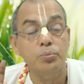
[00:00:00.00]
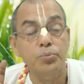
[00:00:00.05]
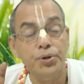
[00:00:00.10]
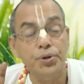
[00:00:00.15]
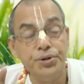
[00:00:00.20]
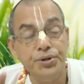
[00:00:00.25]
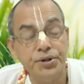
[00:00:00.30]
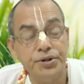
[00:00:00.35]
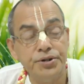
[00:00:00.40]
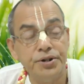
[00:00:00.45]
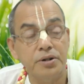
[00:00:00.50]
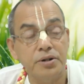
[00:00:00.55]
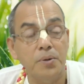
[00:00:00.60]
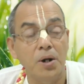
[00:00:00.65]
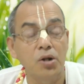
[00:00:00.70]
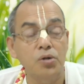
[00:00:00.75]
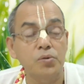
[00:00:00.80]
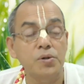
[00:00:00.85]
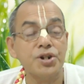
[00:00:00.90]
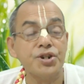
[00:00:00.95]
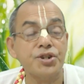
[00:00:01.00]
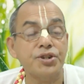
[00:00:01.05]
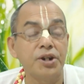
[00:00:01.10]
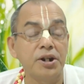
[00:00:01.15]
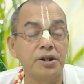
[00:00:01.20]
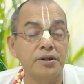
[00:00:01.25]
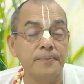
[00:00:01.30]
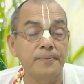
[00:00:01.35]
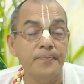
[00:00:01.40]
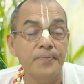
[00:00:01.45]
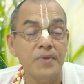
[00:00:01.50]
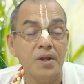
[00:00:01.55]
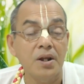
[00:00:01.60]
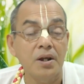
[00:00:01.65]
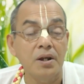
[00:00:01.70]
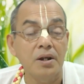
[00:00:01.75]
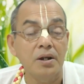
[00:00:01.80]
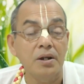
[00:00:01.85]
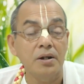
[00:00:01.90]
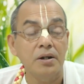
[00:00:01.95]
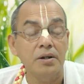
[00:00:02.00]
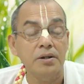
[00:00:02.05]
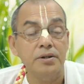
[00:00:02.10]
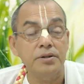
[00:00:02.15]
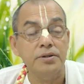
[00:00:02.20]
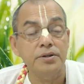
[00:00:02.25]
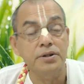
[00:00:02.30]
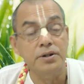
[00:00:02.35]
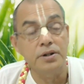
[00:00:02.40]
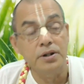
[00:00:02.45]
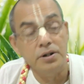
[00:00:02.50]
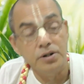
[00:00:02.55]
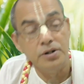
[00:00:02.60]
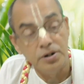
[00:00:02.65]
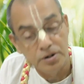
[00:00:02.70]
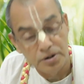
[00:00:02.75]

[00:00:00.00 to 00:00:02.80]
বৌদ্ধদের ভালোবাসতেন তিনি